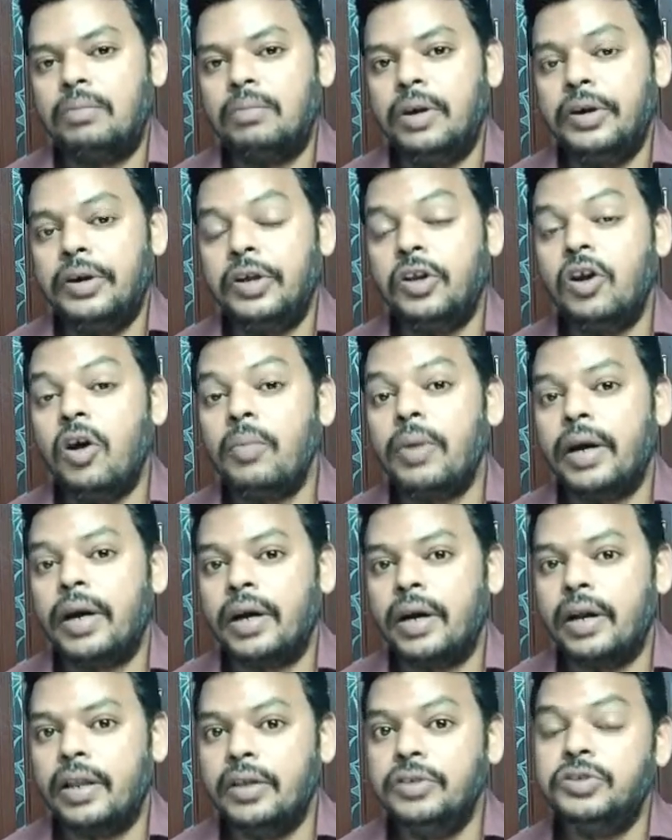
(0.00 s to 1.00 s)
డినామినేటర్
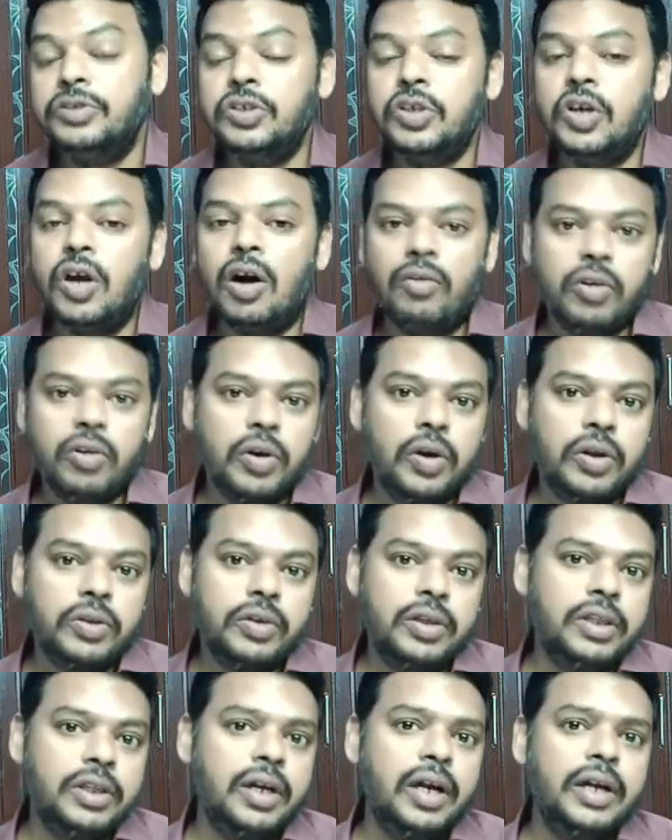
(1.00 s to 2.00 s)
అనేది జీరో అవ్వకూడదు ఎందుకంటే